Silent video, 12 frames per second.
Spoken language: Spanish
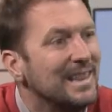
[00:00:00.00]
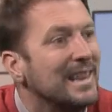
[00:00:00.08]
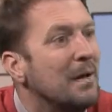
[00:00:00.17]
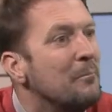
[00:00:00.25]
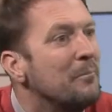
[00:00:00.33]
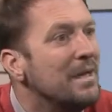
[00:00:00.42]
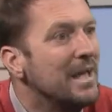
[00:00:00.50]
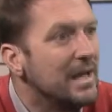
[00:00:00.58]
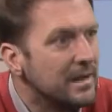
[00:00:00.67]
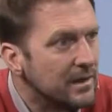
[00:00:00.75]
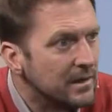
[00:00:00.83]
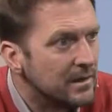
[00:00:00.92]

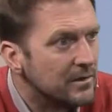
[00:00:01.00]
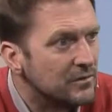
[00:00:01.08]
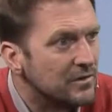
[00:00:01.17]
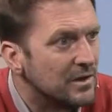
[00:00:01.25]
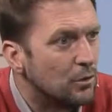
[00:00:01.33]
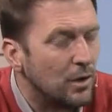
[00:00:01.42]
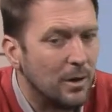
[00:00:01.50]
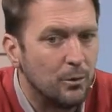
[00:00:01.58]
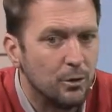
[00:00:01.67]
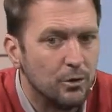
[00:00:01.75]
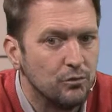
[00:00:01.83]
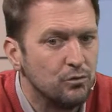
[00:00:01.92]
También se
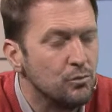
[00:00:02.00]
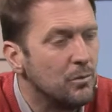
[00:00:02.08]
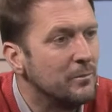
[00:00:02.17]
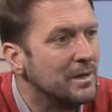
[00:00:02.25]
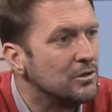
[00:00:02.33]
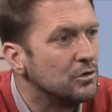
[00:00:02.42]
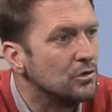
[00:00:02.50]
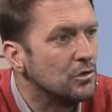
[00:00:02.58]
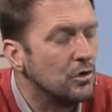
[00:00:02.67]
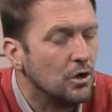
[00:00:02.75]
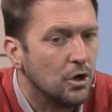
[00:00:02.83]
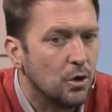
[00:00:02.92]
colaboró en su
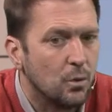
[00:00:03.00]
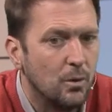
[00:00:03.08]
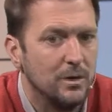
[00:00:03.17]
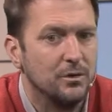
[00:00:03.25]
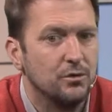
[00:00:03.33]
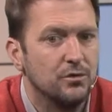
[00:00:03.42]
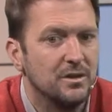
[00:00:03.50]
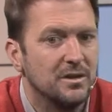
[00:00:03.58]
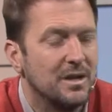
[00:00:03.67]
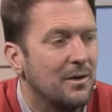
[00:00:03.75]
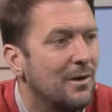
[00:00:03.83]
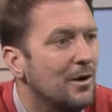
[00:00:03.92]
momento cuando se,
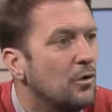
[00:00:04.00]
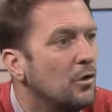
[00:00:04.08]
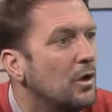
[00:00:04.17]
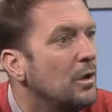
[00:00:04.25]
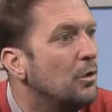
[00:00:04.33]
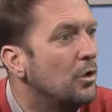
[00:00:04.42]
trabajó